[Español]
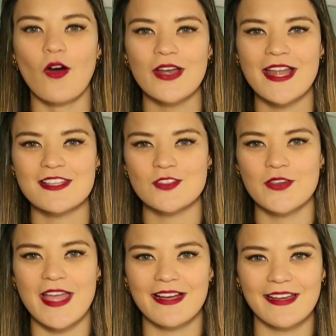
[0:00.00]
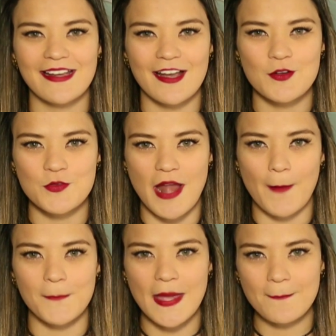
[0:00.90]
Hola, soy Ángela
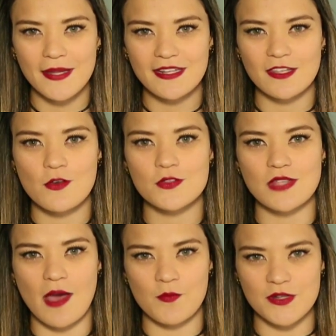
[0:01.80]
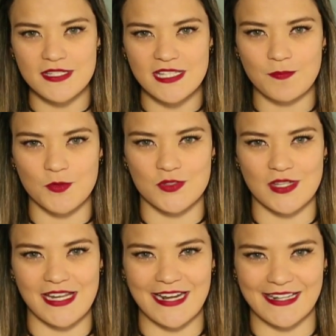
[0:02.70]
Luna. Bienvenidos a Municipios
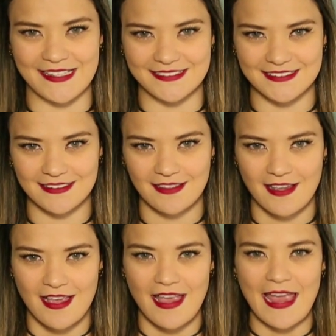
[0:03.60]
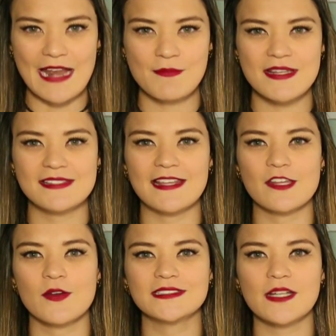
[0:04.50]
en la Red. El
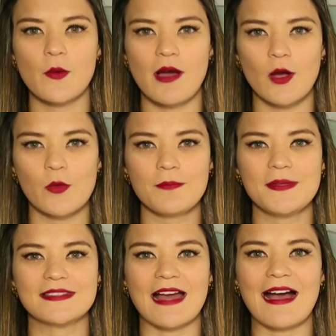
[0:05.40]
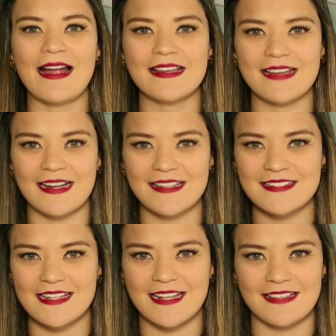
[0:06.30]
Ministerio de Trabajo invita a
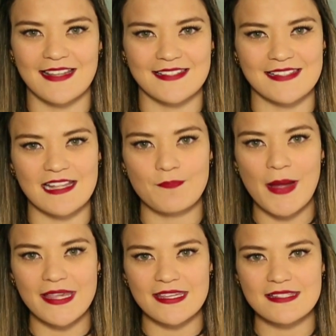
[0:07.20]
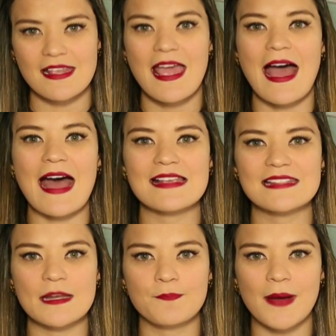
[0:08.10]
alcaldes y alcaldesas del país a
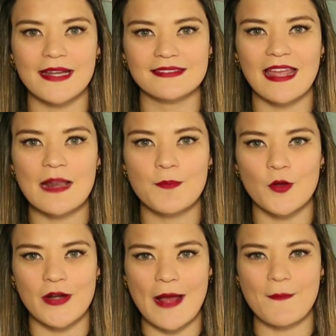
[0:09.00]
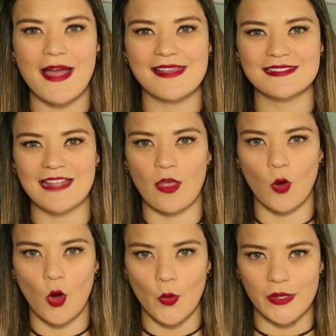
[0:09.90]
ser parte del programa Estado
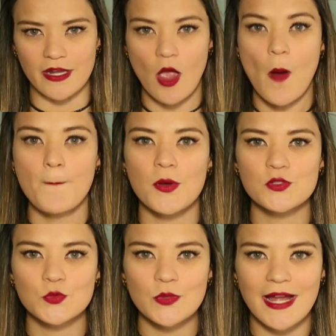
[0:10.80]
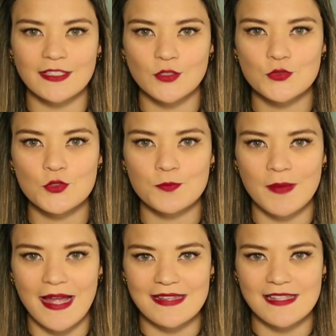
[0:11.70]
Joven, postulando sus
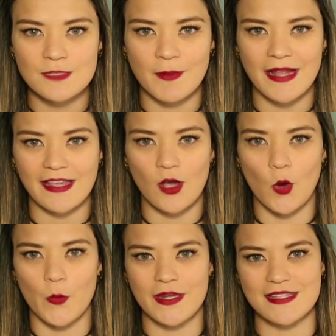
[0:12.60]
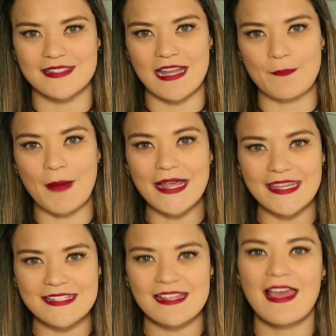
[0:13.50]
plazas para que jóvenes del
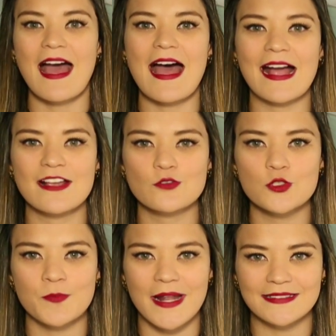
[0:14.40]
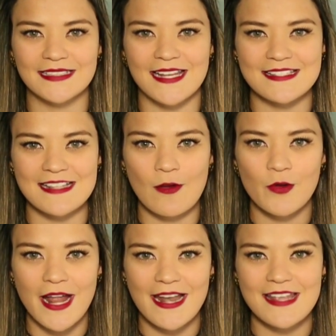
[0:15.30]
país hagan sus prácticas
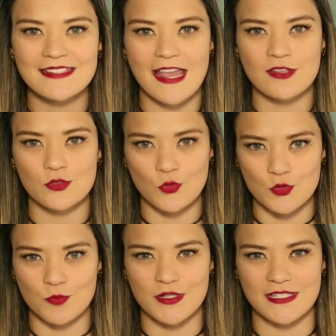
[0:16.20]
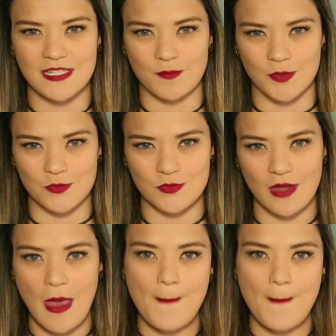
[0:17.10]
laborales en sus municipios.